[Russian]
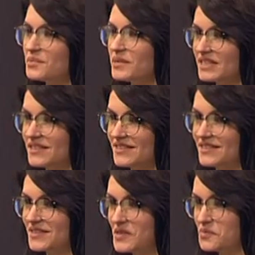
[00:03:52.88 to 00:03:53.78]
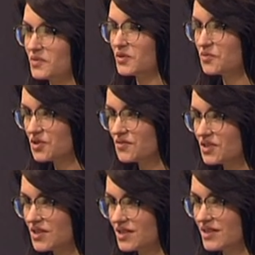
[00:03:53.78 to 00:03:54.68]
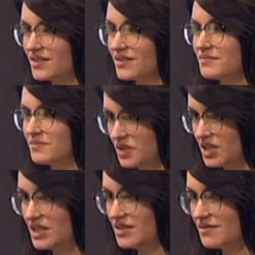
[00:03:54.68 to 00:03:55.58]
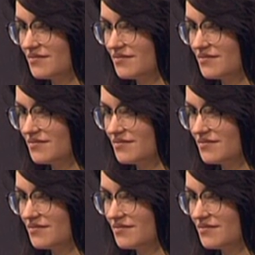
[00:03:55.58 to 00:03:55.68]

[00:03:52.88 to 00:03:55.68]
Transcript: партия, скажем, отучившихся есть.